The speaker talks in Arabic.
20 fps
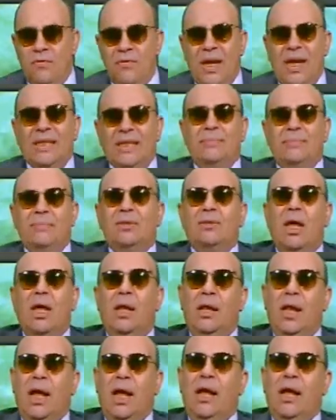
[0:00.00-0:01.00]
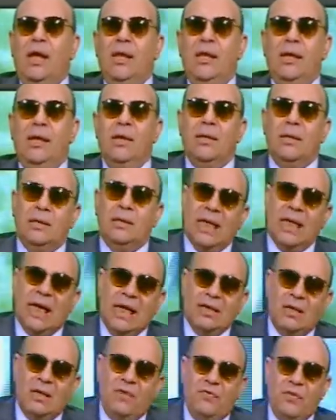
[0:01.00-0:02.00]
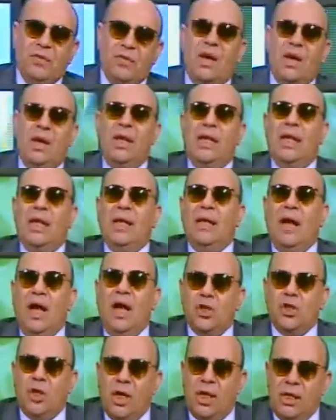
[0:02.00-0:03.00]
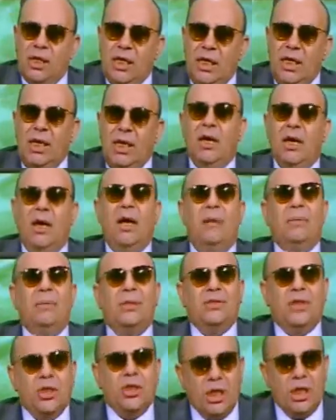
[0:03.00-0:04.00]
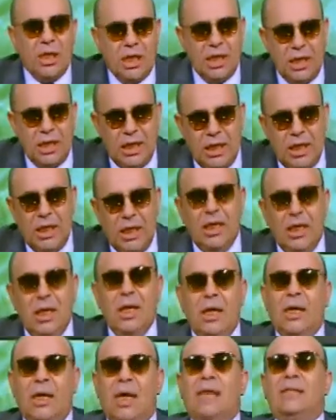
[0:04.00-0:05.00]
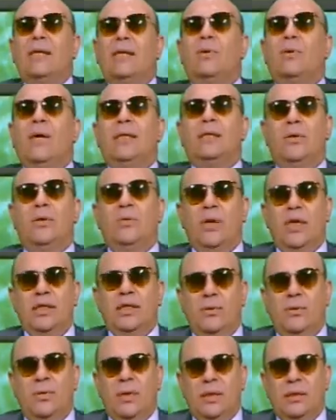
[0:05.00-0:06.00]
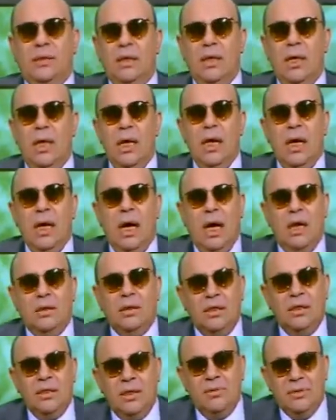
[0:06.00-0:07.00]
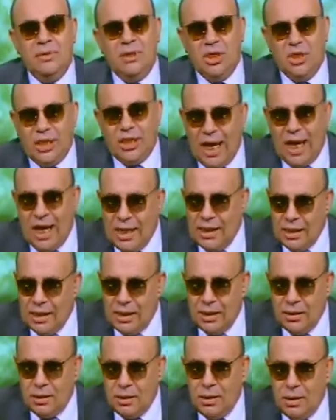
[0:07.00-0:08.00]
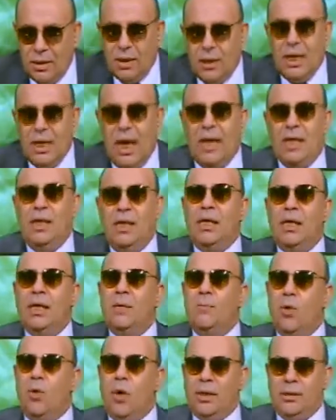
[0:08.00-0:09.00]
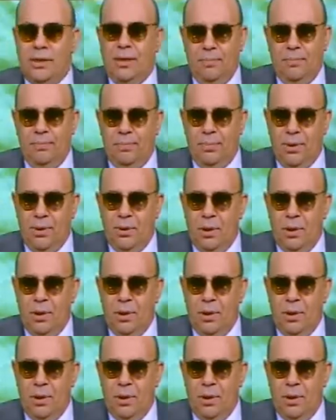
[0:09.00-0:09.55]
فلازم يطلع زكاة الفطر اللي هي 10 جنيه 15 جنيه كذا وكذا وكذا وكذا حضرتك بتشتغلي يعني ليكي مرتب